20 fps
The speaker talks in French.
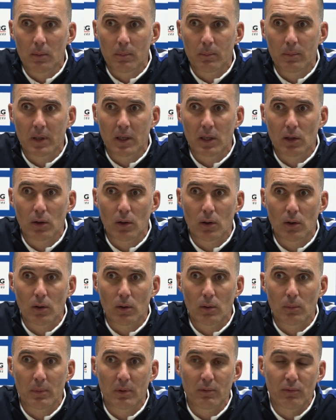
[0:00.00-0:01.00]
Mais,
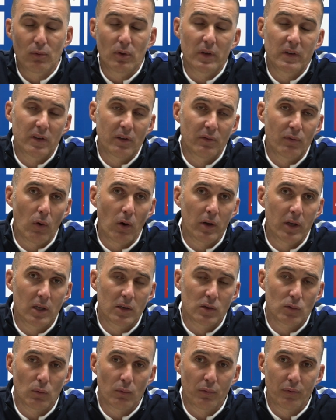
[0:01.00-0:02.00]
euh, mais vu les efforts
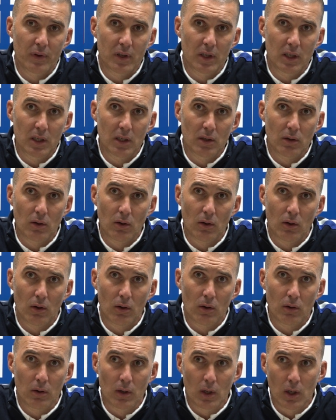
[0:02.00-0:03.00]
qu'ils ont faits, euh,
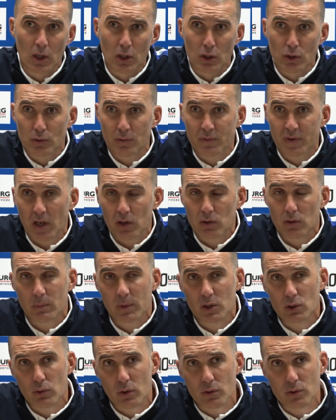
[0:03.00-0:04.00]
je suis fier de
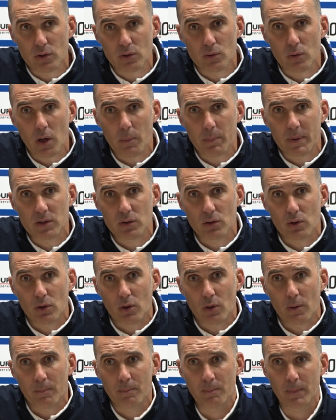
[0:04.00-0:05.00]
mes joueurs ce soir parce
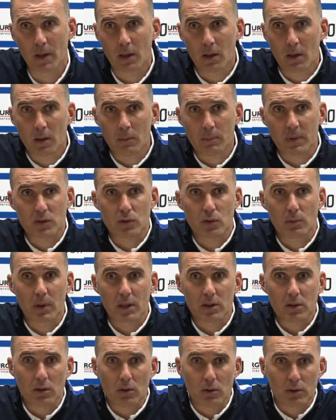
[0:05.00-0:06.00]
que, parce que
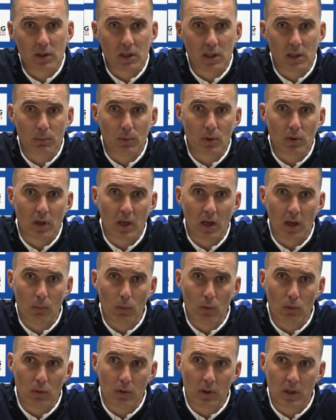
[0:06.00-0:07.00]
battre une équipe de
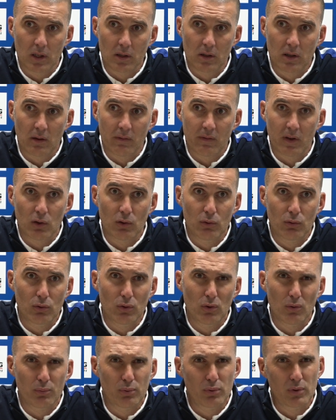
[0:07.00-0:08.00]
Clermont qui était invaincue
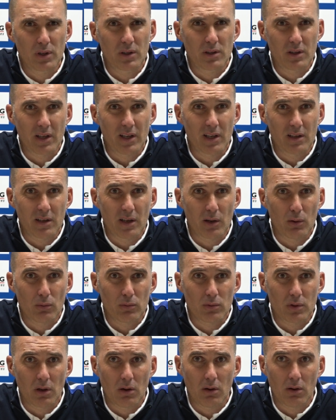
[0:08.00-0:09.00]
depuis très très
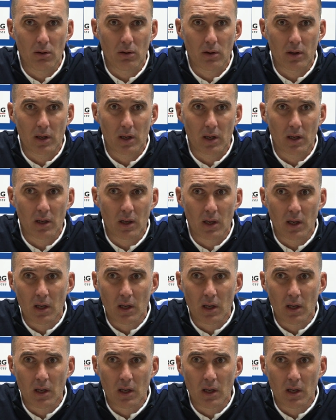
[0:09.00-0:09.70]
longtemps et,